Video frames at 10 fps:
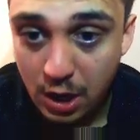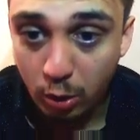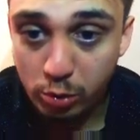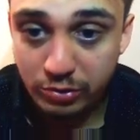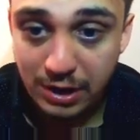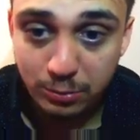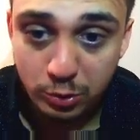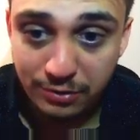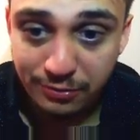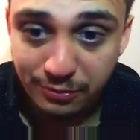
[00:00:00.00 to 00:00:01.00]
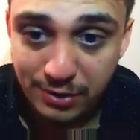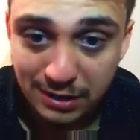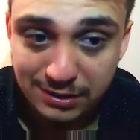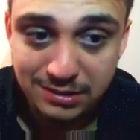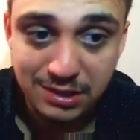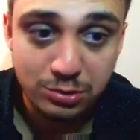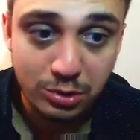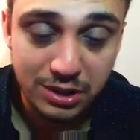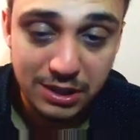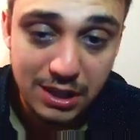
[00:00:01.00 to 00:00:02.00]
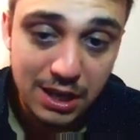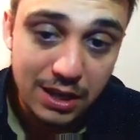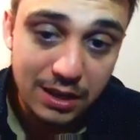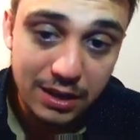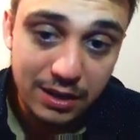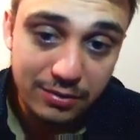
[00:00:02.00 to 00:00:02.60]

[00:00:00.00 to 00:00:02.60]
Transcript: O yüzden burada fiyat kazanç oranı e,